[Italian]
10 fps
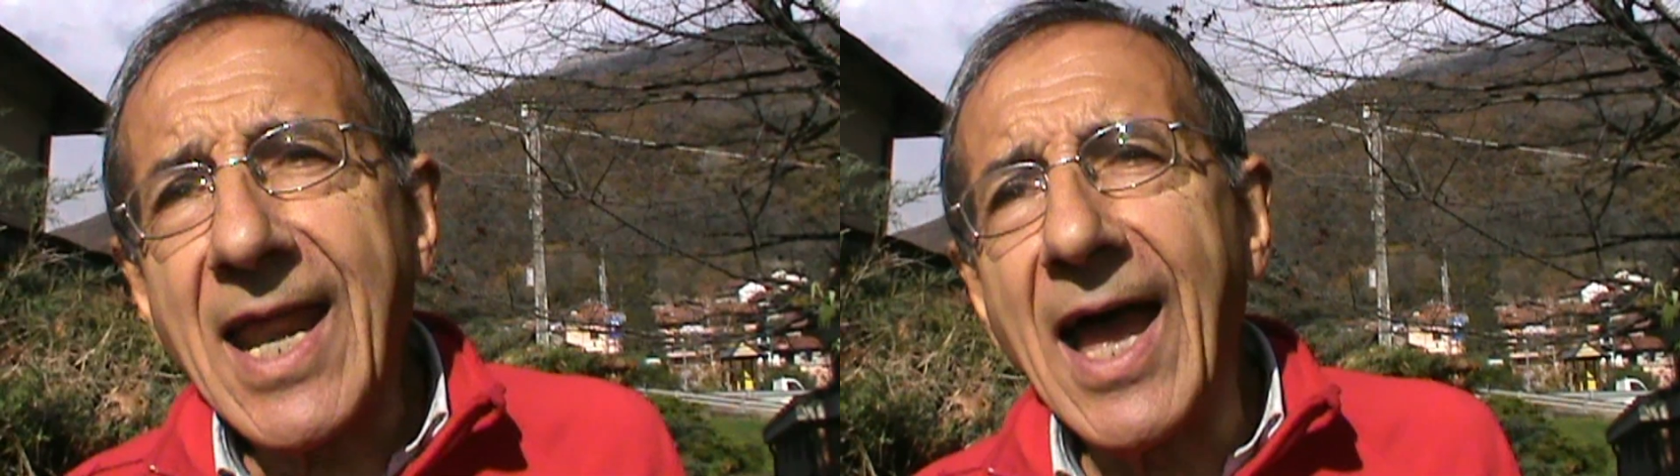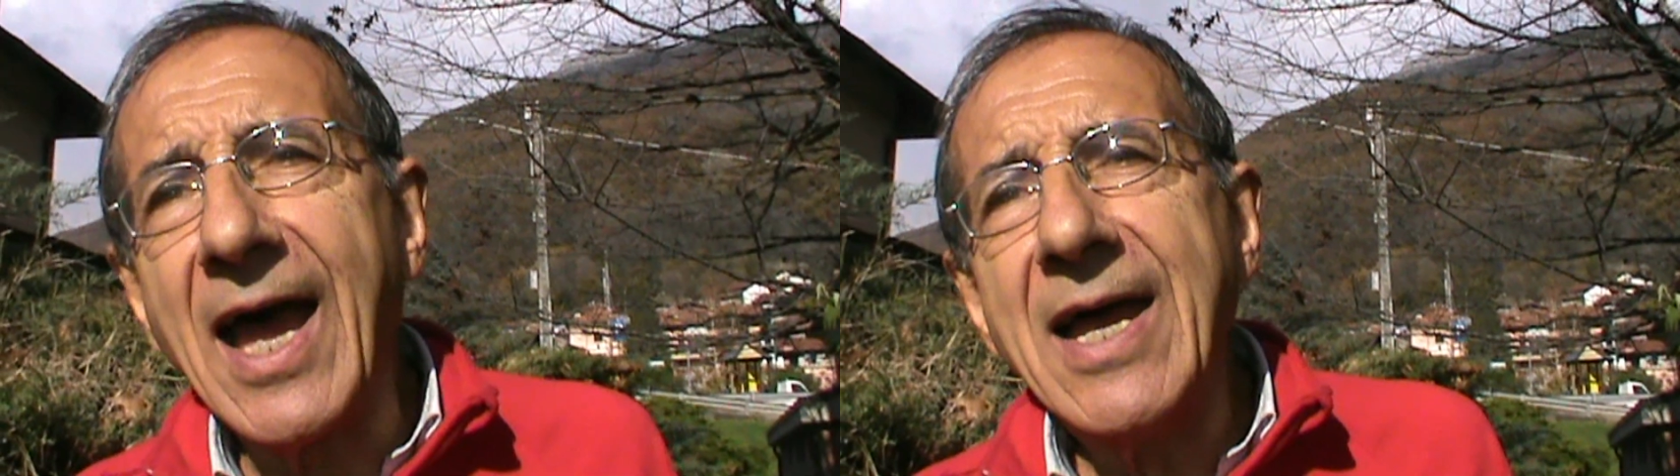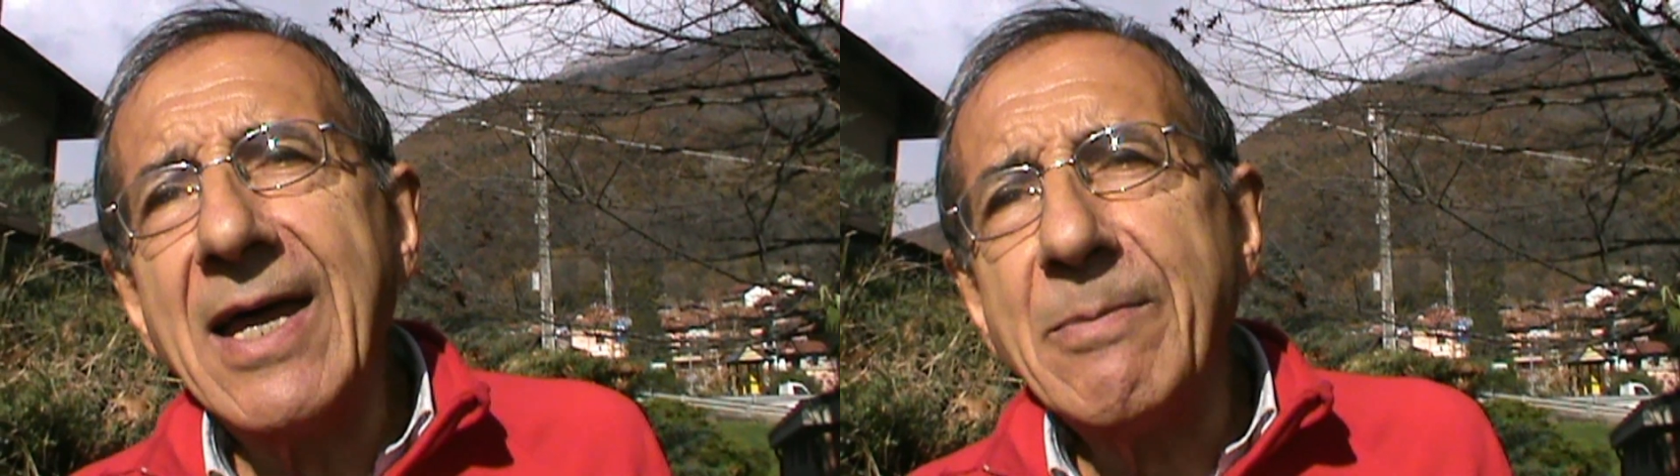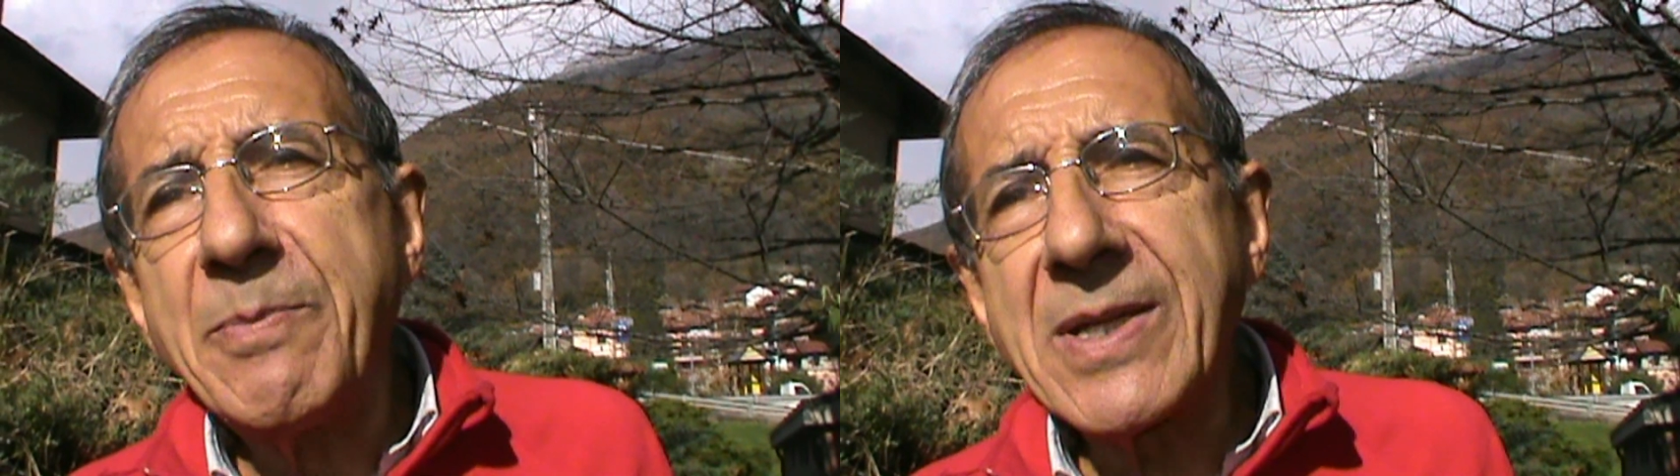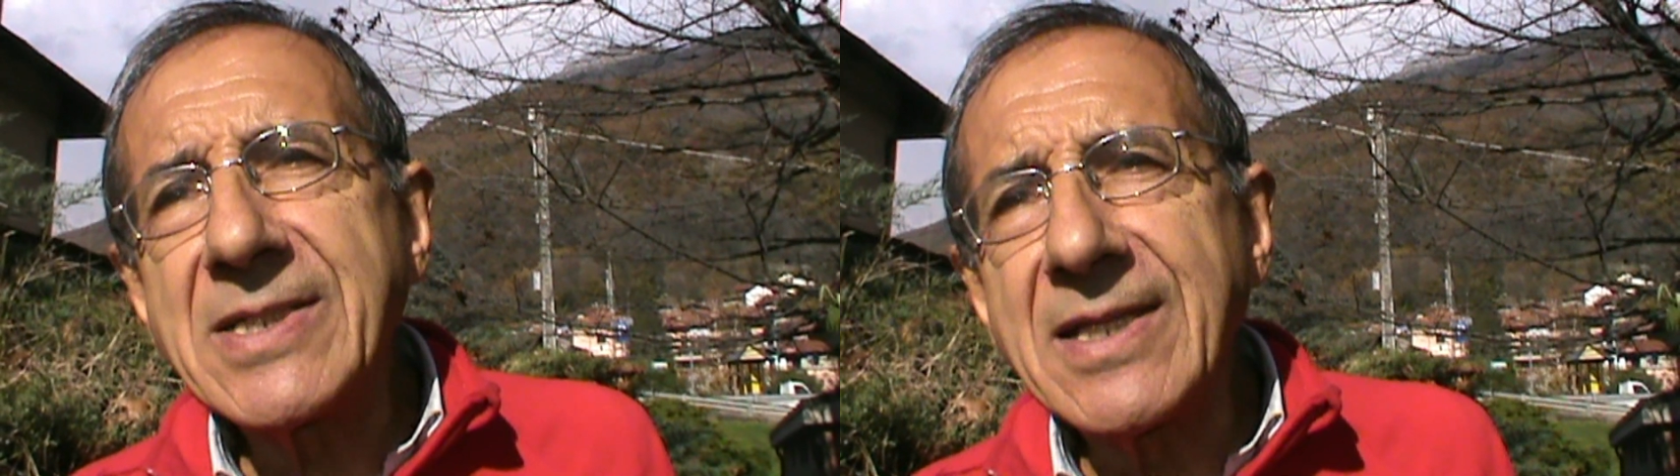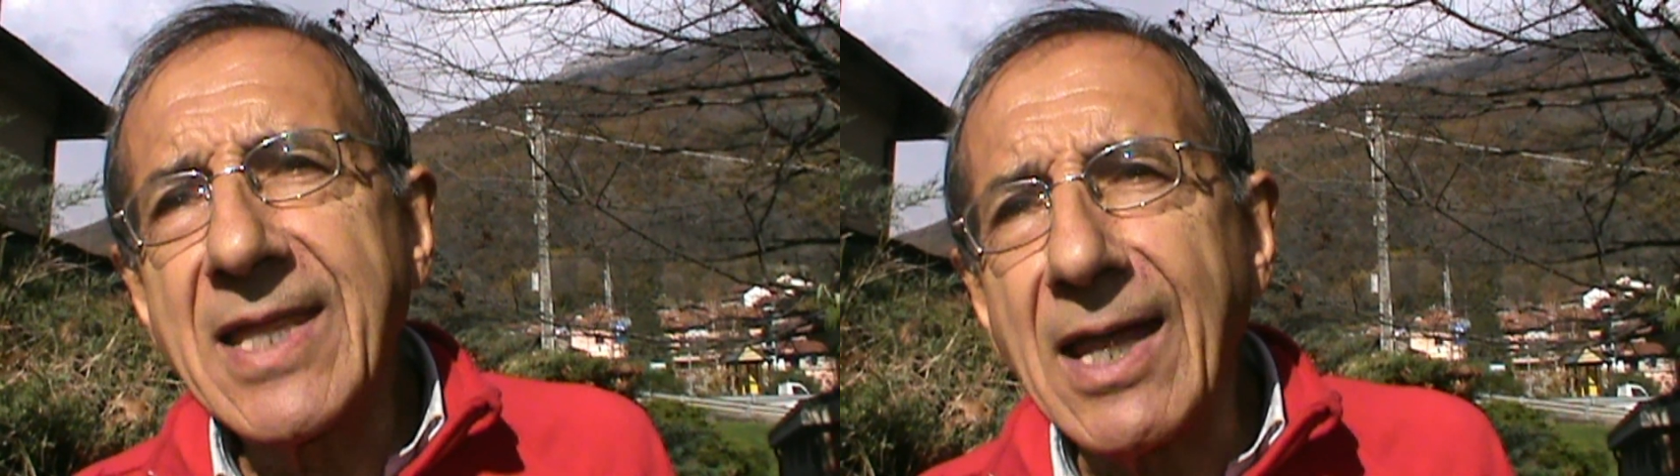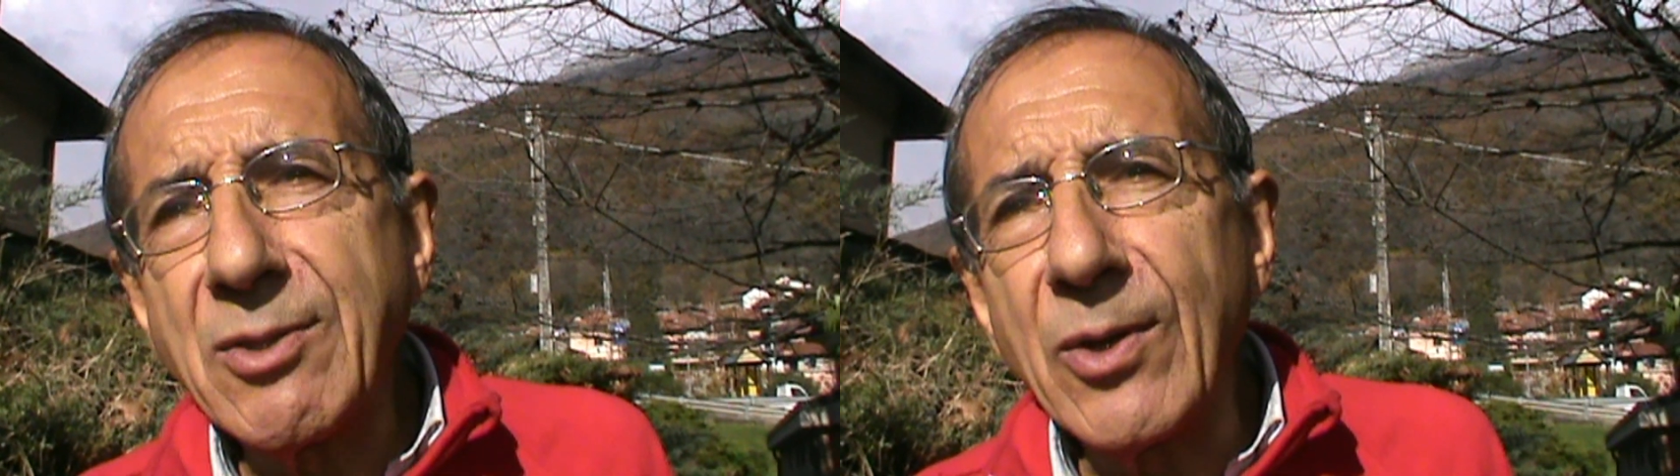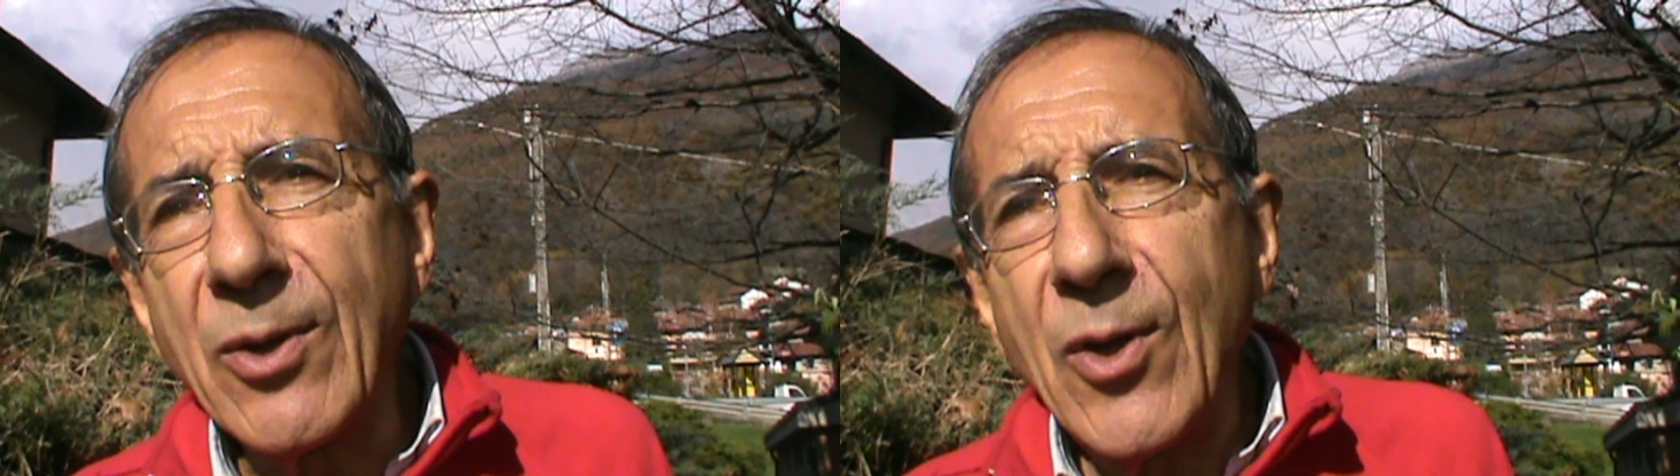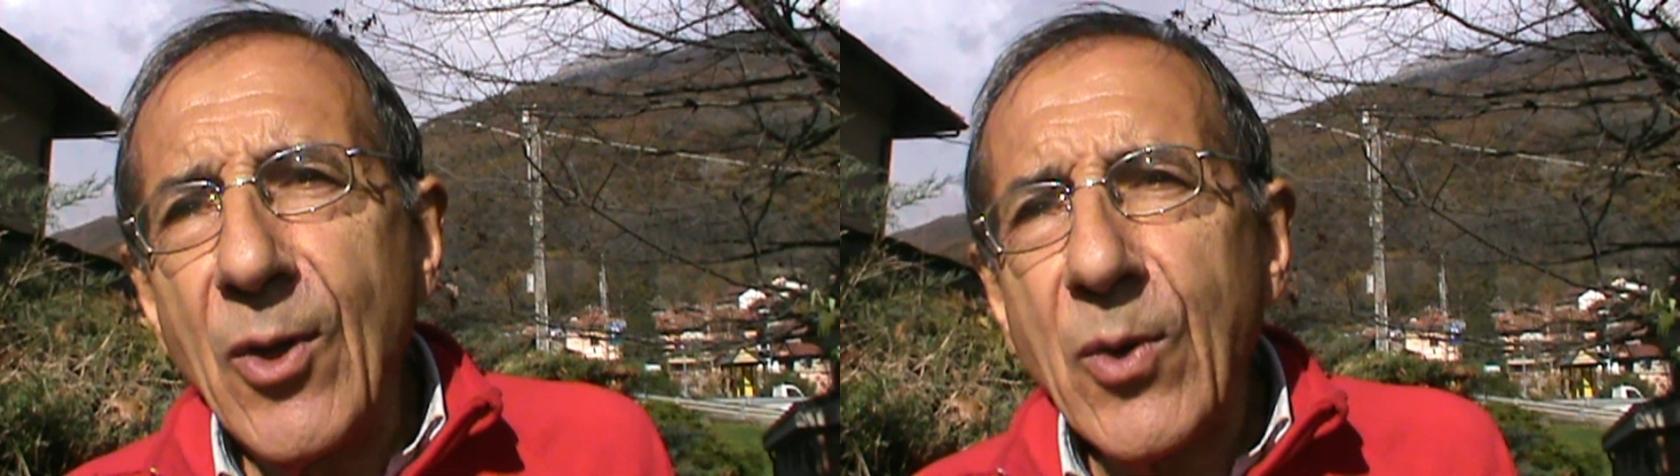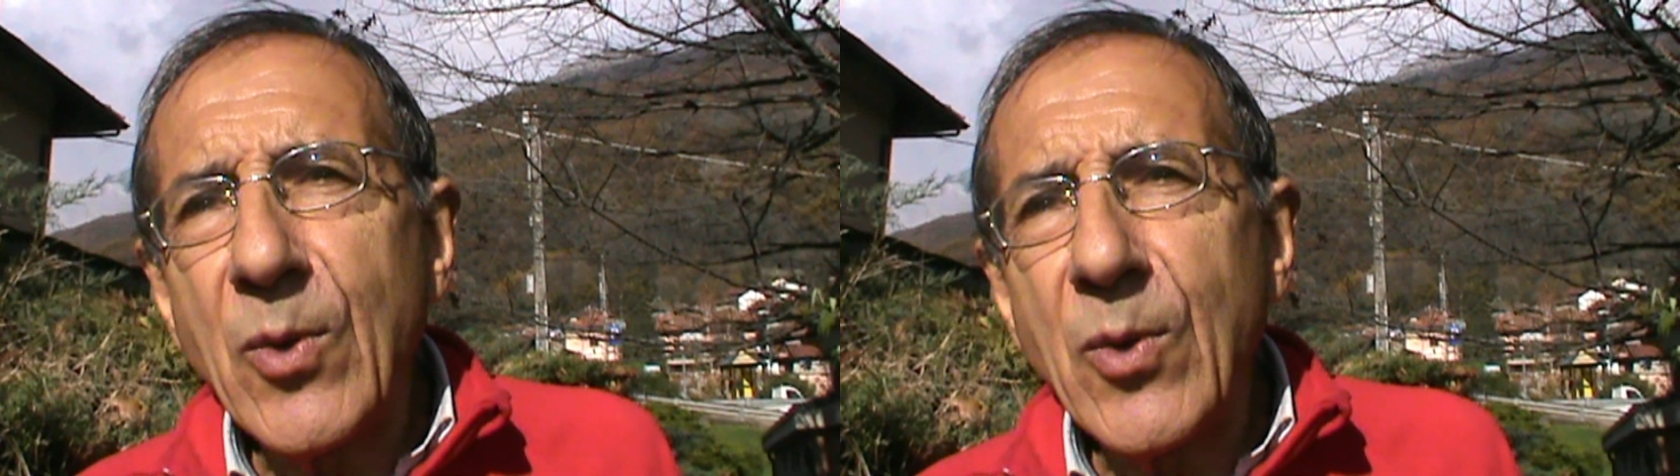era presentato